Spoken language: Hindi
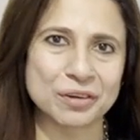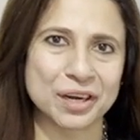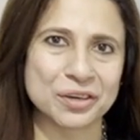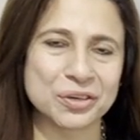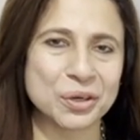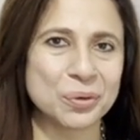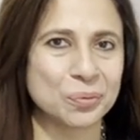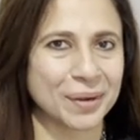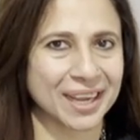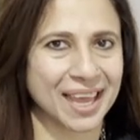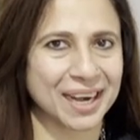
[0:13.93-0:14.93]
कंट्री हूँ
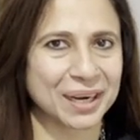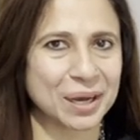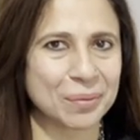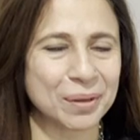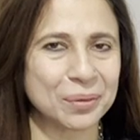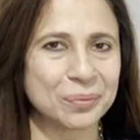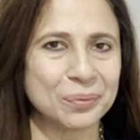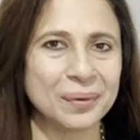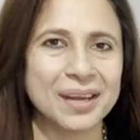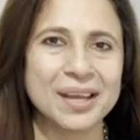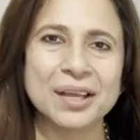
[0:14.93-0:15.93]
मैं कनाडा में हूँ